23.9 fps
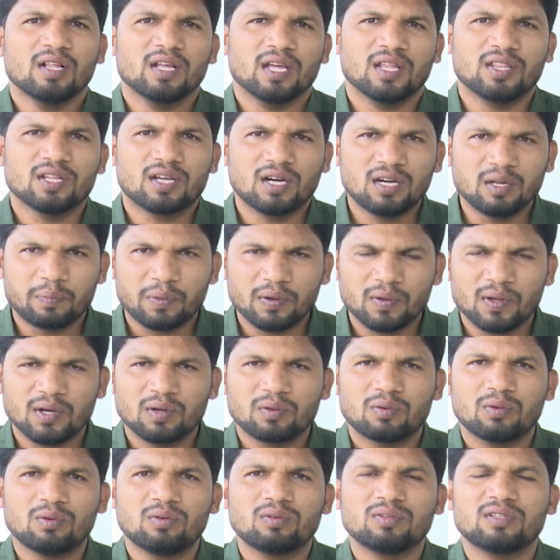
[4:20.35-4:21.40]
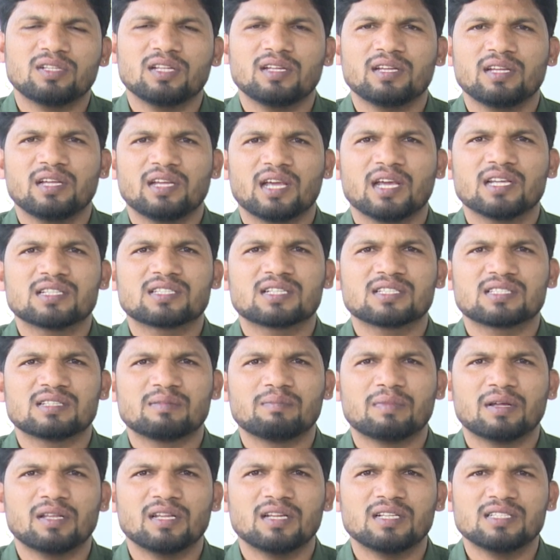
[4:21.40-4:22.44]
ఎందుకంటే ఇప్పటివరకు ఈ కేసుకి
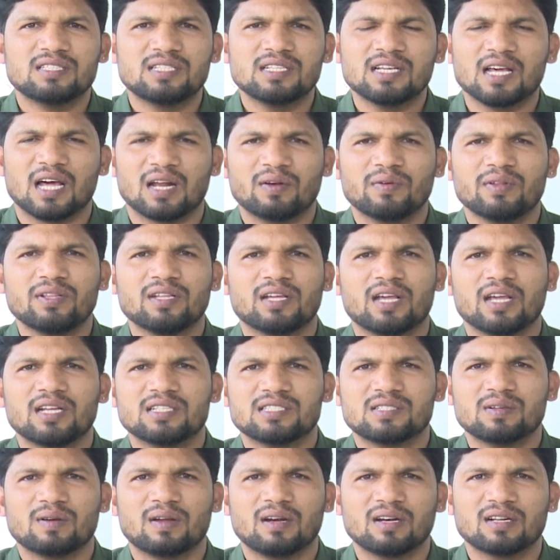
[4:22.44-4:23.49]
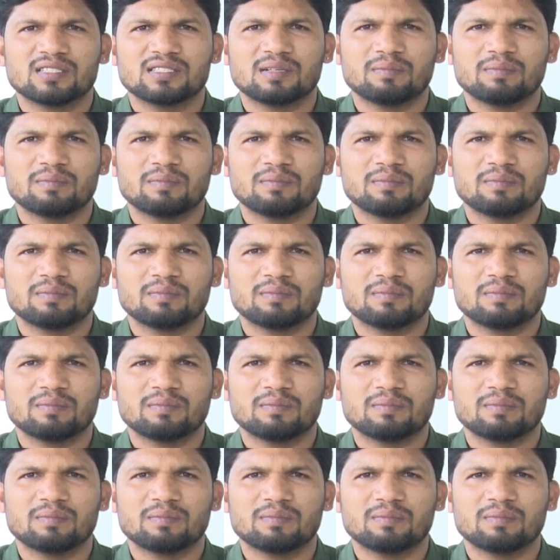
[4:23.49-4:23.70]
సంబంధించి అరవింద్ కేజ్రీవాల్కి